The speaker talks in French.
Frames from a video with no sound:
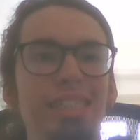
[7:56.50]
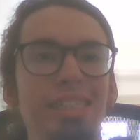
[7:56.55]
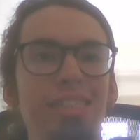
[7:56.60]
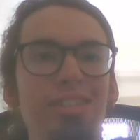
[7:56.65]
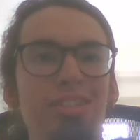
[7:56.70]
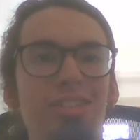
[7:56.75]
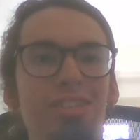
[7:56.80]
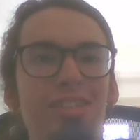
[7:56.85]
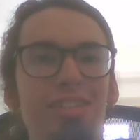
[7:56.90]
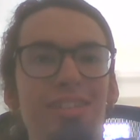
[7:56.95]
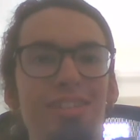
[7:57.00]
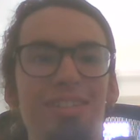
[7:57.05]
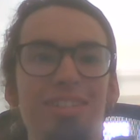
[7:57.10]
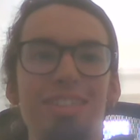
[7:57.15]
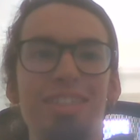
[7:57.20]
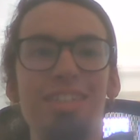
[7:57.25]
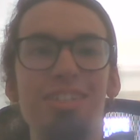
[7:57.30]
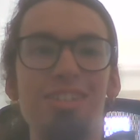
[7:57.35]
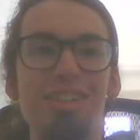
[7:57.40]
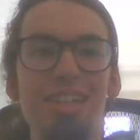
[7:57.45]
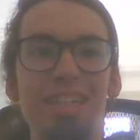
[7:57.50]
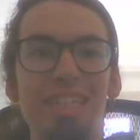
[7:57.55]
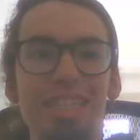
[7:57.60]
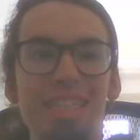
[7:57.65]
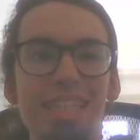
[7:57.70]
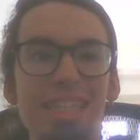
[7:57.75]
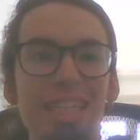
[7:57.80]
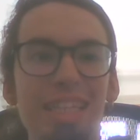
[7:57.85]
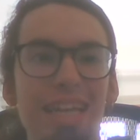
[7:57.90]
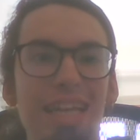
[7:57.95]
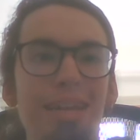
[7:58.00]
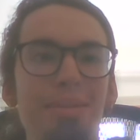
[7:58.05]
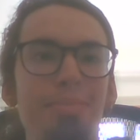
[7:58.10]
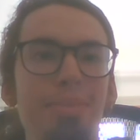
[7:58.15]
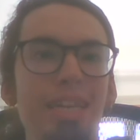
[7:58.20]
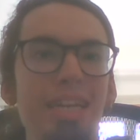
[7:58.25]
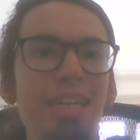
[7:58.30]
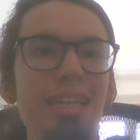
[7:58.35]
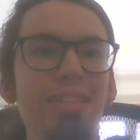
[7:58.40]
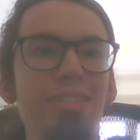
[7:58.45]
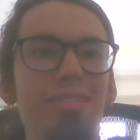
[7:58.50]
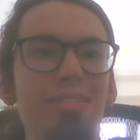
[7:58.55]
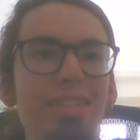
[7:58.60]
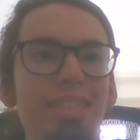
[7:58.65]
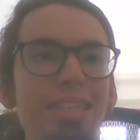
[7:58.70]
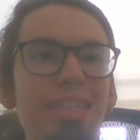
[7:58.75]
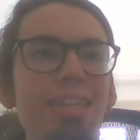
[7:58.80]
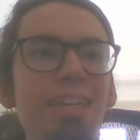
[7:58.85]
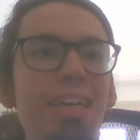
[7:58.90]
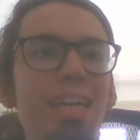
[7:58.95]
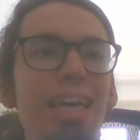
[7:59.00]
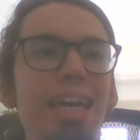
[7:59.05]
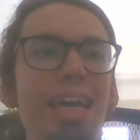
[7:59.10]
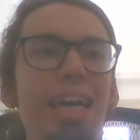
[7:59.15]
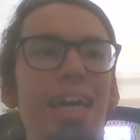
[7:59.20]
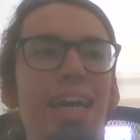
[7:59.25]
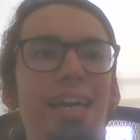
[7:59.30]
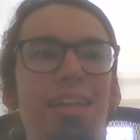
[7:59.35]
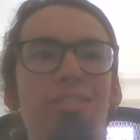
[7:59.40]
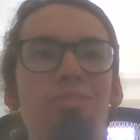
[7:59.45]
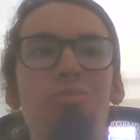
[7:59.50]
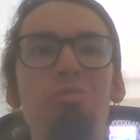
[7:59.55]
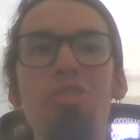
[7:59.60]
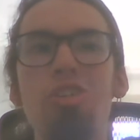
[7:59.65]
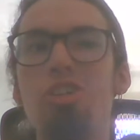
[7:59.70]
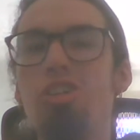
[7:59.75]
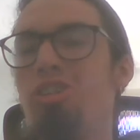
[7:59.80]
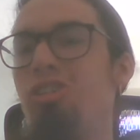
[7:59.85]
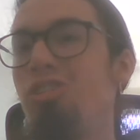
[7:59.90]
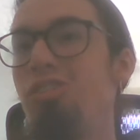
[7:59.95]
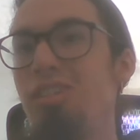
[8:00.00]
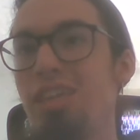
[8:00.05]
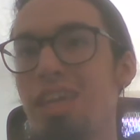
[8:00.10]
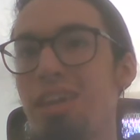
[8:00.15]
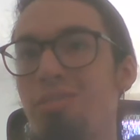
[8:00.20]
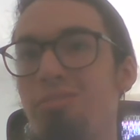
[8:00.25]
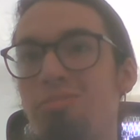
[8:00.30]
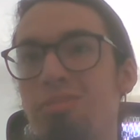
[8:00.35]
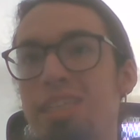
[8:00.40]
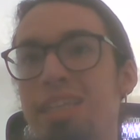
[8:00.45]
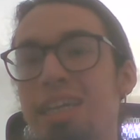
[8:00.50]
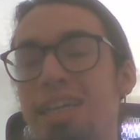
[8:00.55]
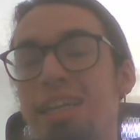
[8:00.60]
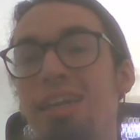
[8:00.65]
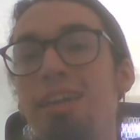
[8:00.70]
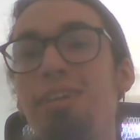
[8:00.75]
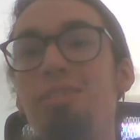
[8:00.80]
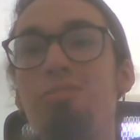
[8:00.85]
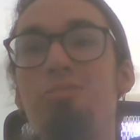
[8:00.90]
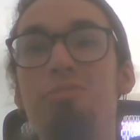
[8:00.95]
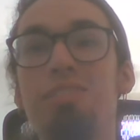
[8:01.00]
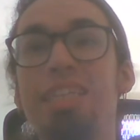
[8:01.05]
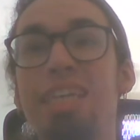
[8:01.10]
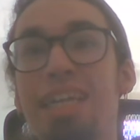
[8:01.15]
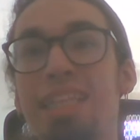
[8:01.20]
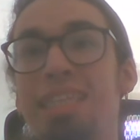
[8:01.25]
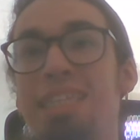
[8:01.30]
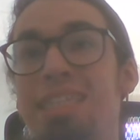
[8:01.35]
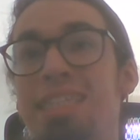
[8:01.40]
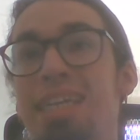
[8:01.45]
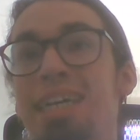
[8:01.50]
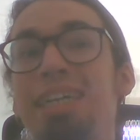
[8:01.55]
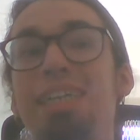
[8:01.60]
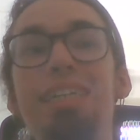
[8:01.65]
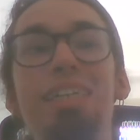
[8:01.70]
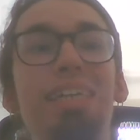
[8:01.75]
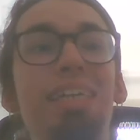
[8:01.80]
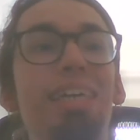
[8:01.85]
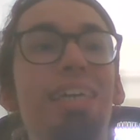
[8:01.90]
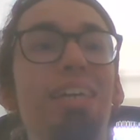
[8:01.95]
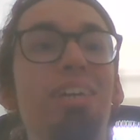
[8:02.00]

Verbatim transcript: si je, si je le dis très bien, tout ça. donc, un lieu qui est consacré aux artisans